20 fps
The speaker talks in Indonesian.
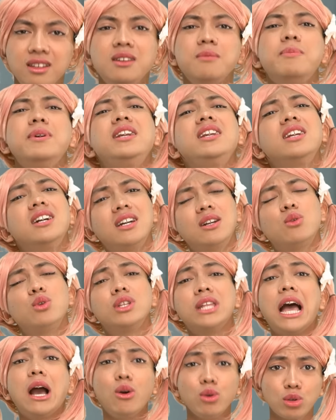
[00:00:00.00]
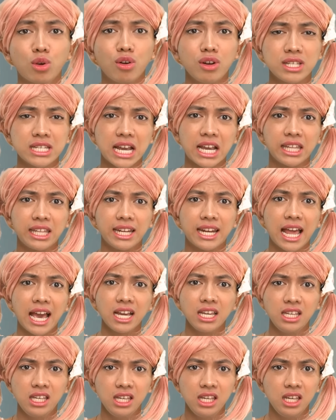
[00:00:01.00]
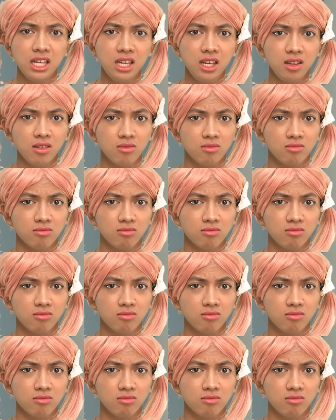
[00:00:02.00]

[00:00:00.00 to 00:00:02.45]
Iya bener, gue takut kalau disakitin lagi.